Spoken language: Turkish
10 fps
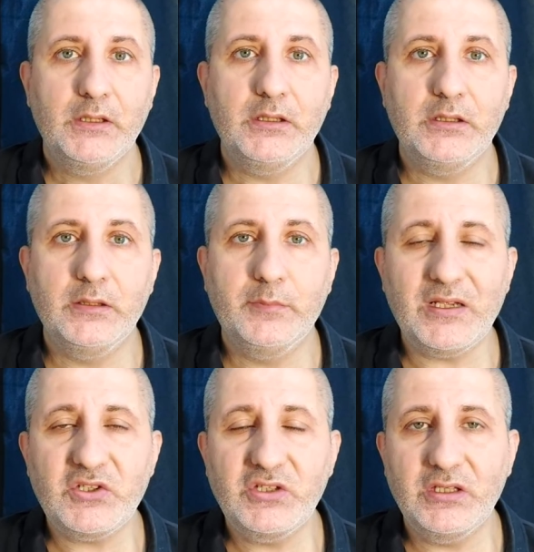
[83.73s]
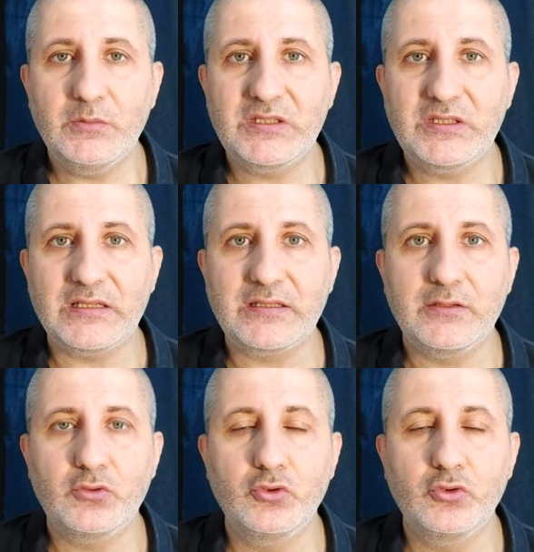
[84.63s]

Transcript: Ee, başlayalım isterseniz.